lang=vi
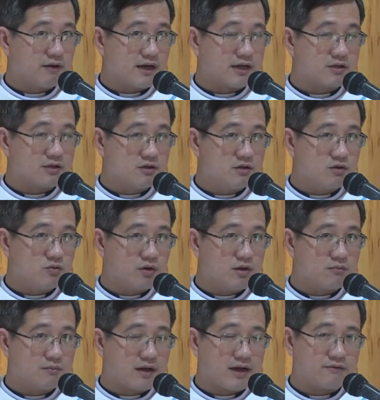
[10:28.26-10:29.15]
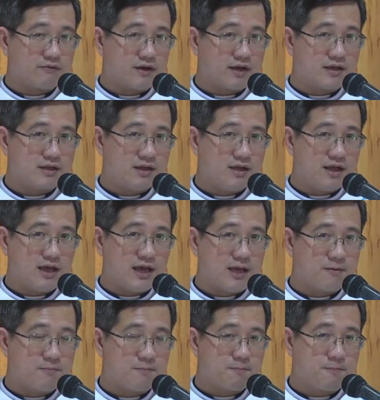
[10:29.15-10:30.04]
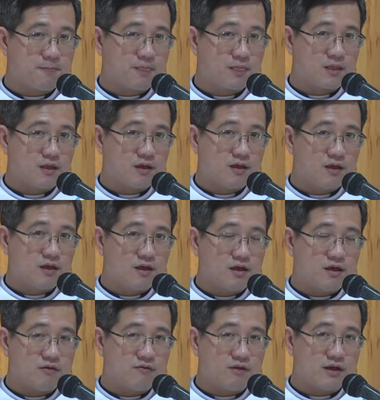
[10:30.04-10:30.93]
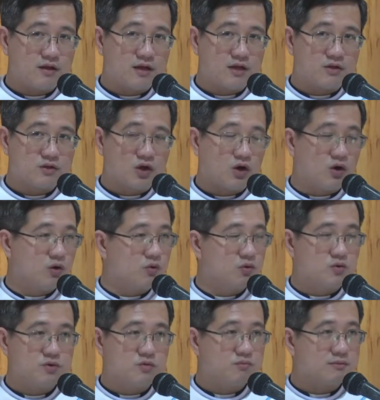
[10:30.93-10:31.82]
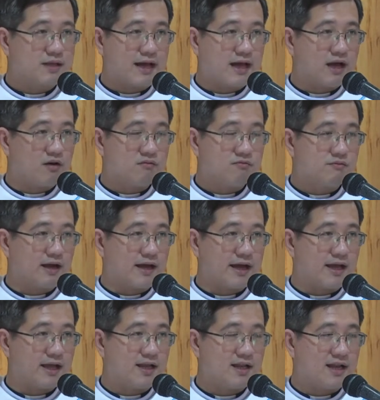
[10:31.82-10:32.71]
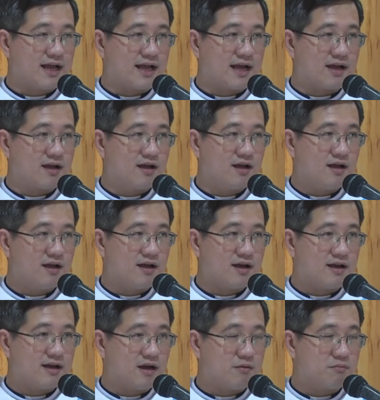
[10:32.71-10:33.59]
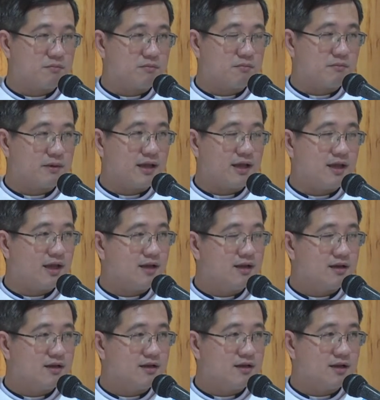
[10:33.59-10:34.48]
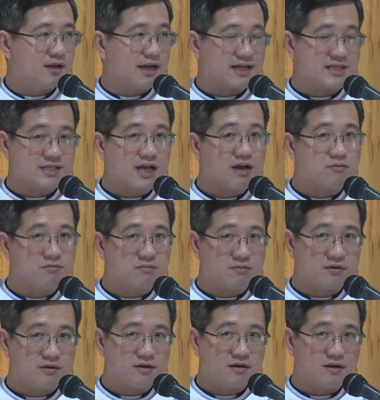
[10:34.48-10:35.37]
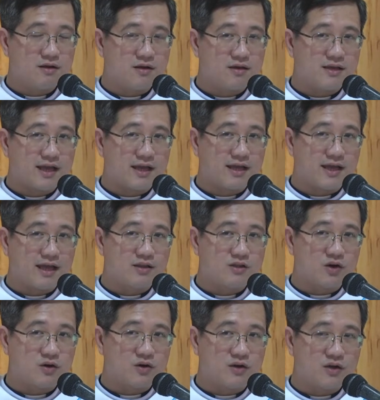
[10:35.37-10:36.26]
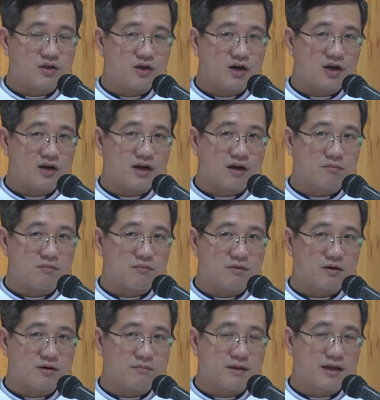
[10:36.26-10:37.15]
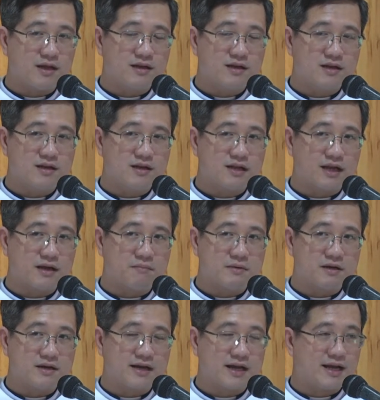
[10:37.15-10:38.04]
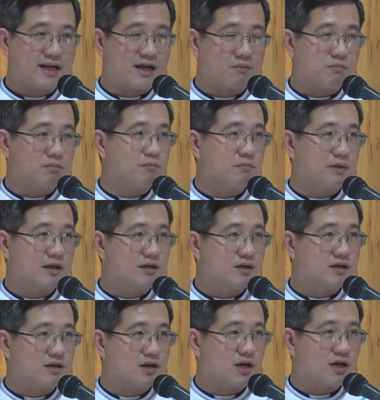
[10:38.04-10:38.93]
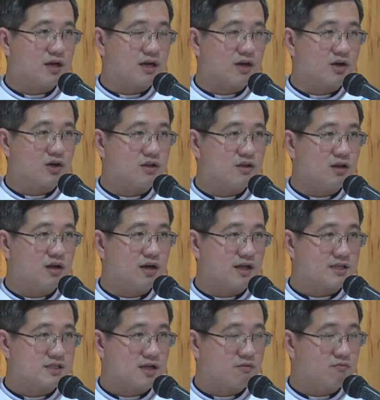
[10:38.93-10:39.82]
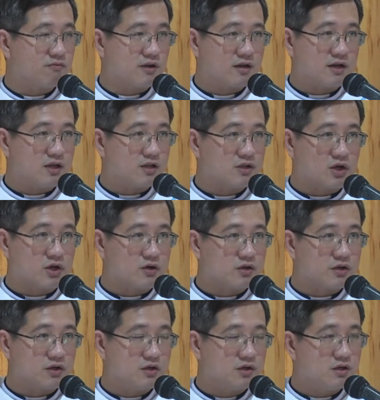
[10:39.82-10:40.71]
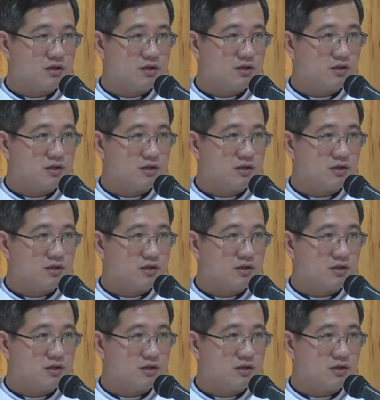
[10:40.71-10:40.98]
Và thưa quý ông bà và anh chị em, việc đền tội của chúng ta không phải là đọc mấy cái kinh là xong. Cha giải tội cho đọc mấy kinh là mình ra đọc mấy kinh đó là coi như là xong việc đền tội.